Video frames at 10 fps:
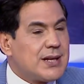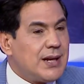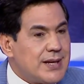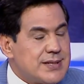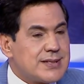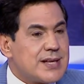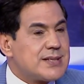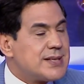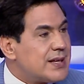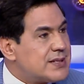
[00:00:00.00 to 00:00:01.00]
الحصه
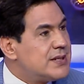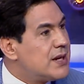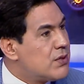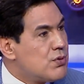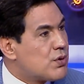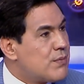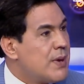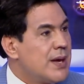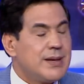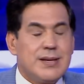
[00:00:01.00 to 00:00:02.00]
الساعتين ذوكم
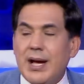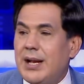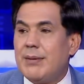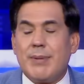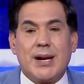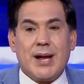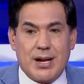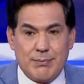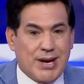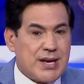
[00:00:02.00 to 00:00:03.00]
يعلم
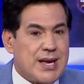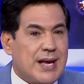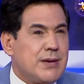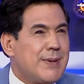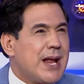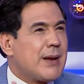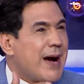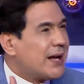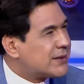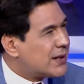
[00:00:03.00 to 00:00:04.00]
الله البقيه يعني من
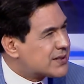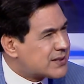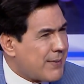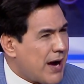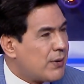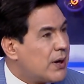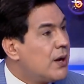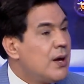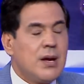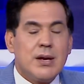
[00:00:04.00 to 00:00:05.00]
الاربعه حتى للسبعه ولا
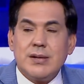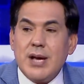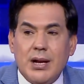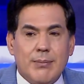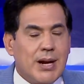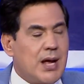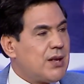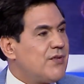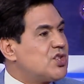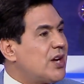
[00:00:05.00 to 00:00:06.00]
أي. يعلم الله
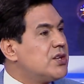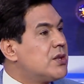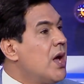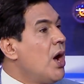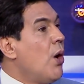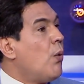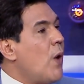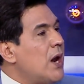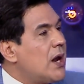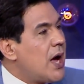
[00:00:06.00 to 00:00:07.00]
كيفاش عديت
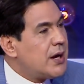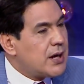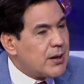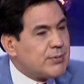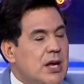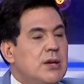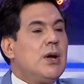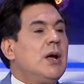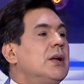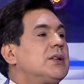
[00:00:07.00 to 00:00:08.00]
ساعات والله انا نبدا
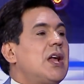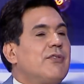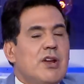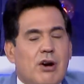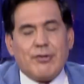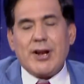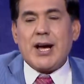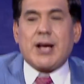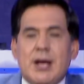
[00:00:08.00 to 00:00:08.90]
ن... تعرف نوفل هكا